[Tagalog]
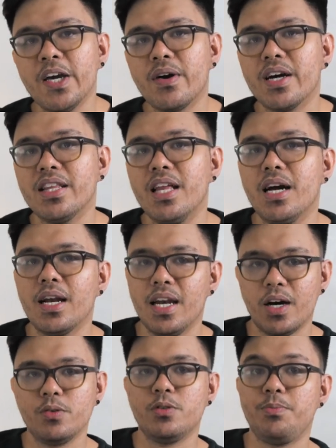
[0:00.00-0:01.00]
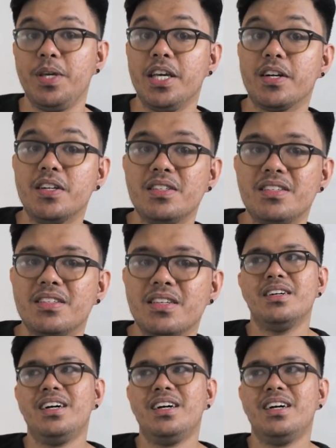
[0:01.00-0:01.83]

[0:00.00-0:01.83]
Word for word: yung kanilang loudspeakers.